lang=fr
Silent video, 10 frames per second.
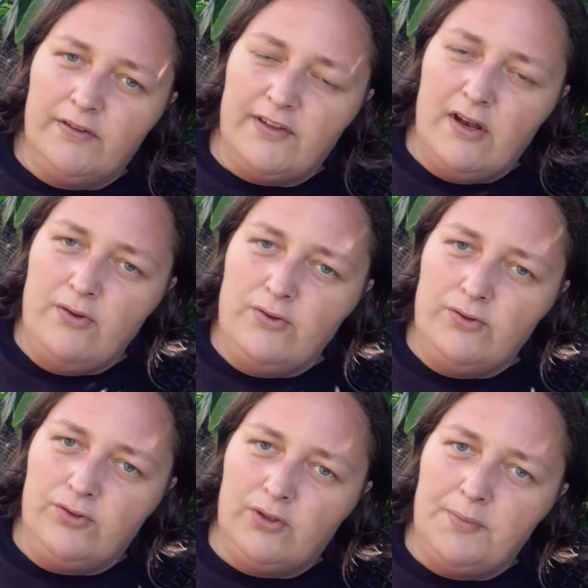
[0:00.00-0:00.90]

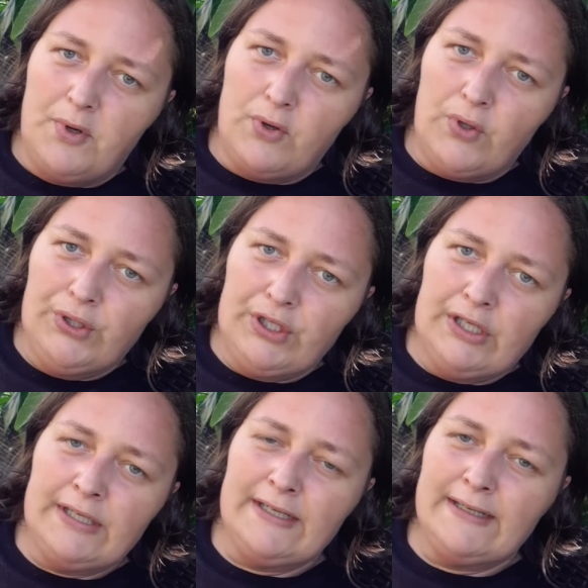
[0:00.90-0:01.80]
Salut tout le monde
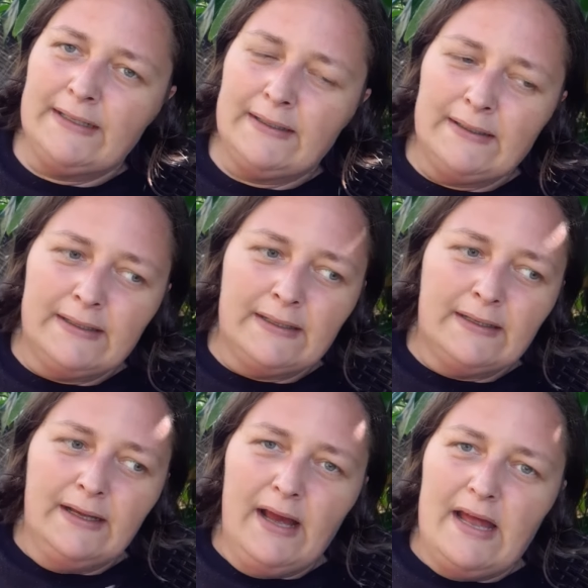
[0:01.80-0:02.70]

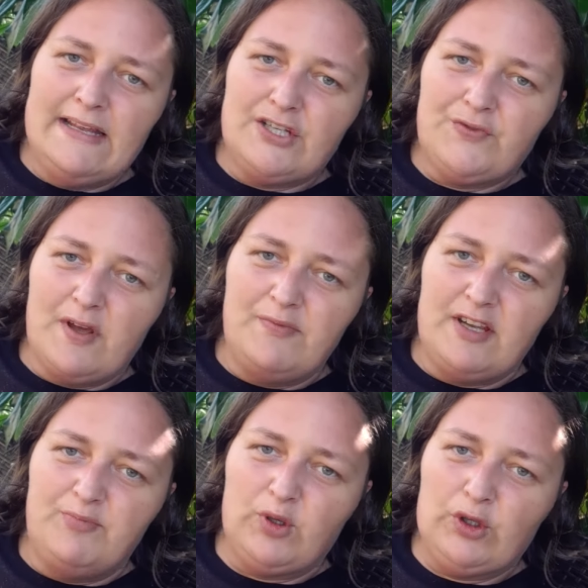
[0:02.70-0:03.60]
Allez, je fais une
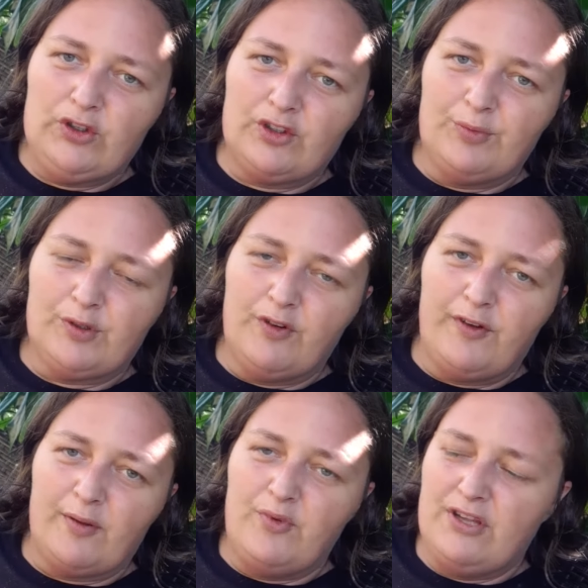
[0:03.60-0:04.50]
petite pause pour vous
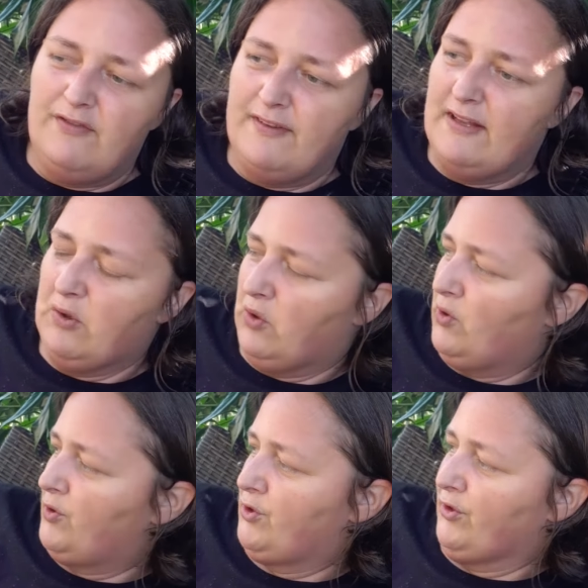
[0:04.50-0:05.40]
faire une petite
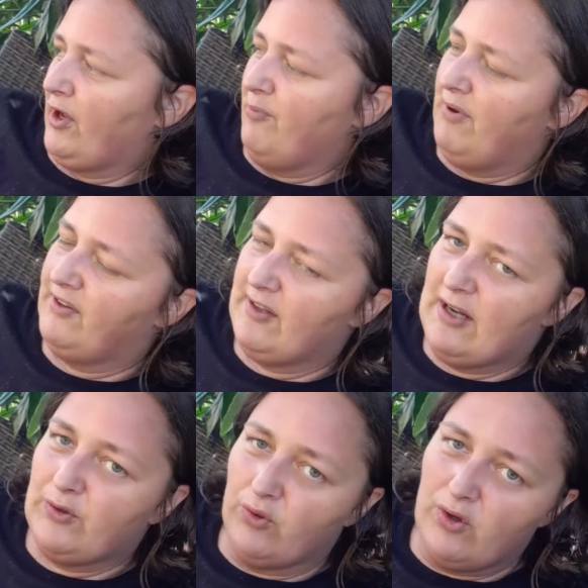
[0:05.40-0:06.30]
vidéo. Je suis en train de passer
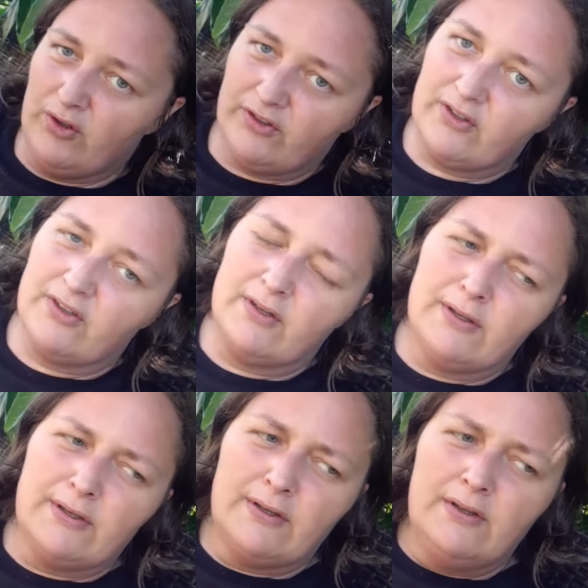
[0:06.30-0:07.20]
la tondeuse.
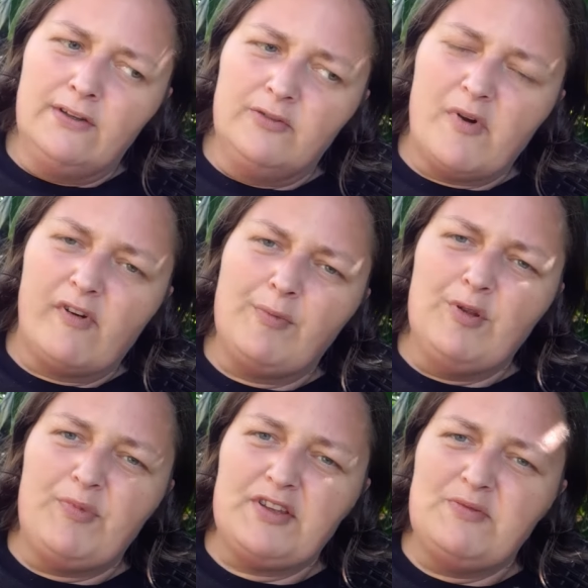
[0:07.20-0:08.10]
C'est pas vraiment
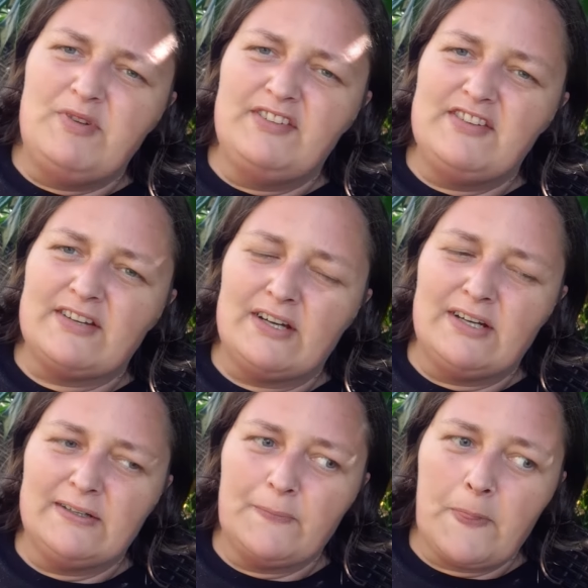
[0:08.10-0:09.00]
une partie de plaisir.
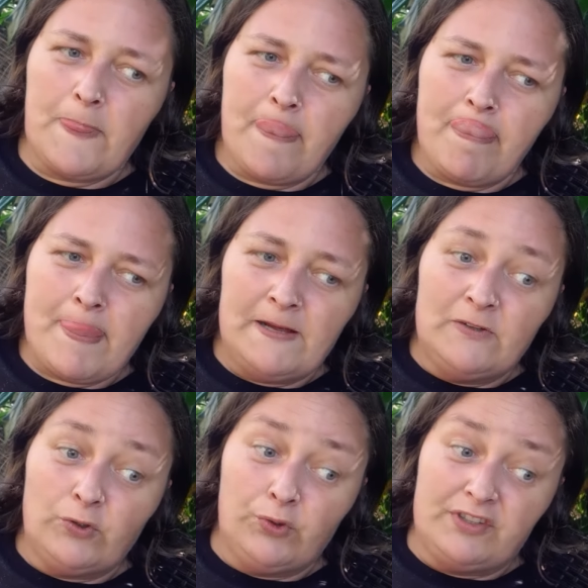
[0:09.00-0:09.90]

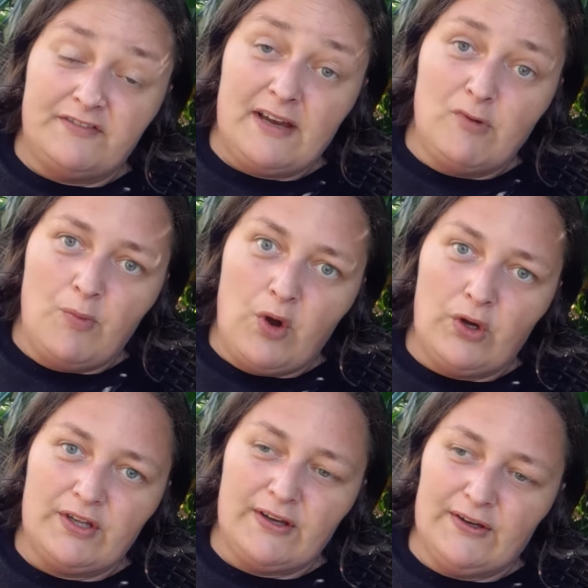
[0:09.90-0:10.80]
Surtout que ça fait un moment
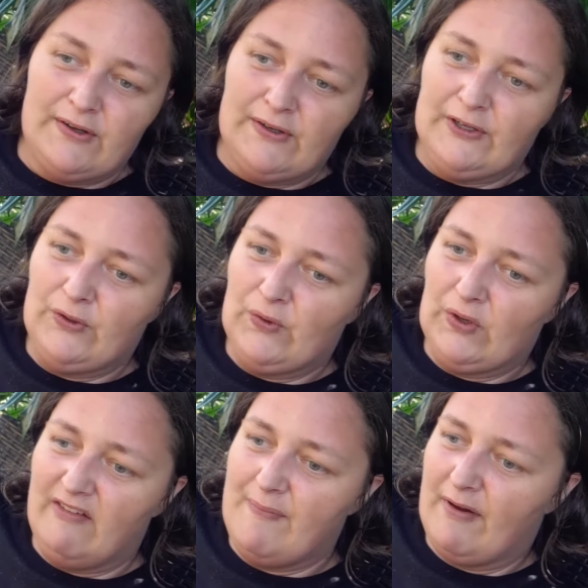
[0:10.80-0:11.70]
qu'on ne
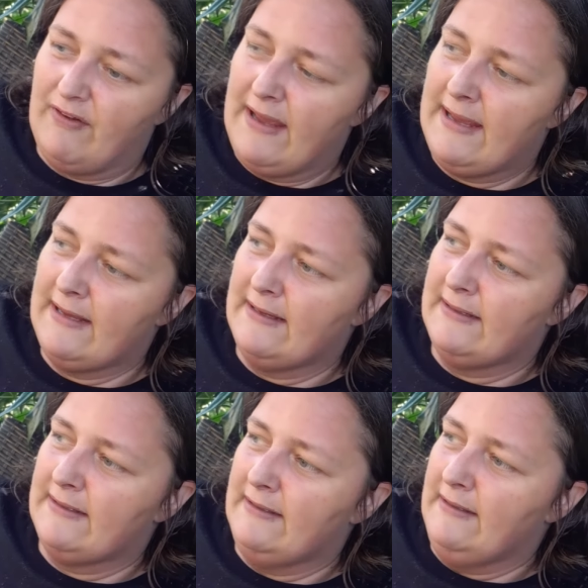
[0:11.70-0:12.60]
l'avait pas fait.
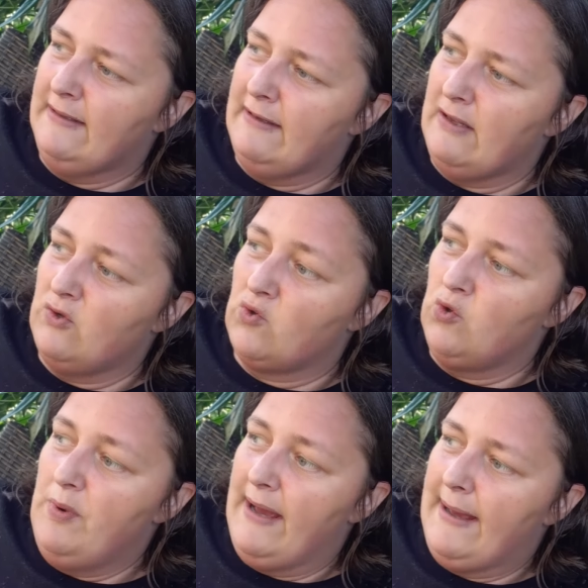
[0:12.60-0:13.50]
Et du
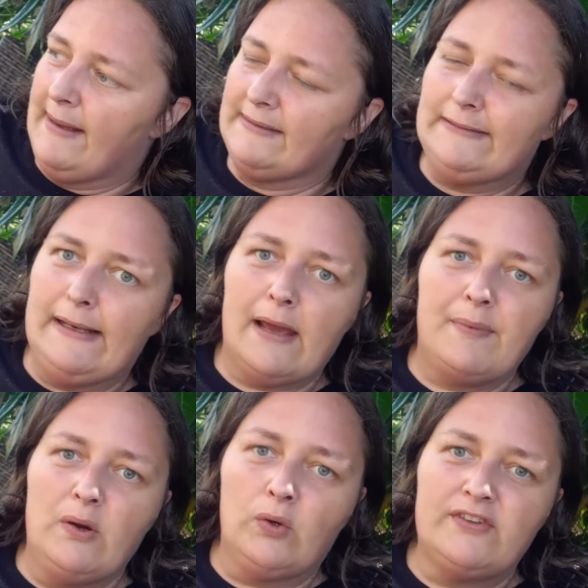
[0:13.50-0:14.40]
coup, bah, l'herbe
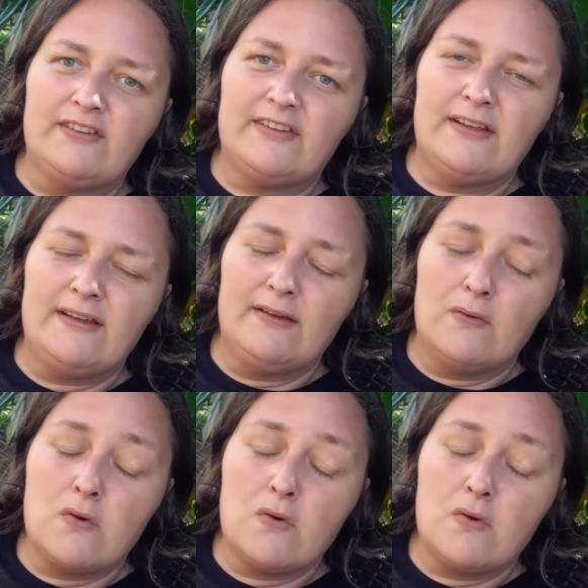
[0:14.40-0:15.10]
est haute et c'est...